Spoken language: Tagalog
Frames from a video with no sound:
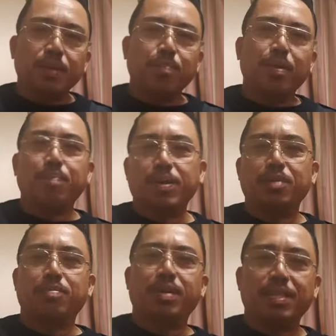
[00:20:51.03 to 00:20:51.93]

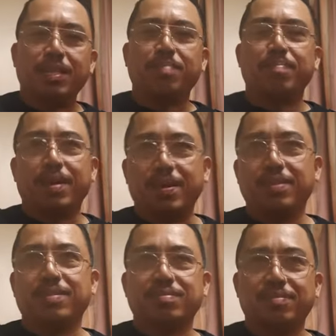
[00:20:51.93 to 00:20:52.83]
papagawa na ng bahay,
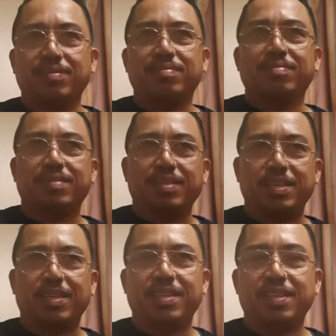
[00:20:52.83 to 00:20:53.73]
ganun, ganun.
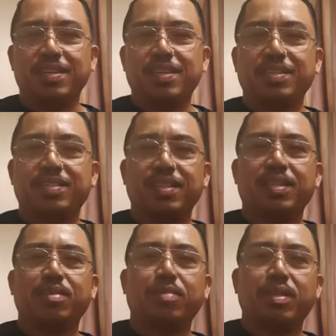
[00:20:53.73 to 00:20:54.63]
Uh, iyak sila
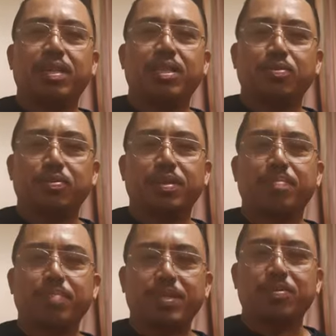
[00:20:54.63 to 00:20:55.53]
na wala daw yung
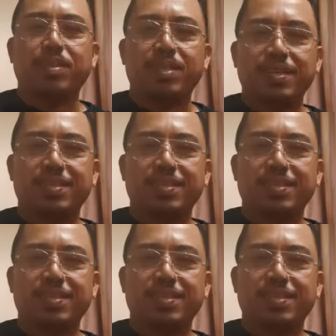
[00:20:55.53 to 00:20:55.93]
revenue nila.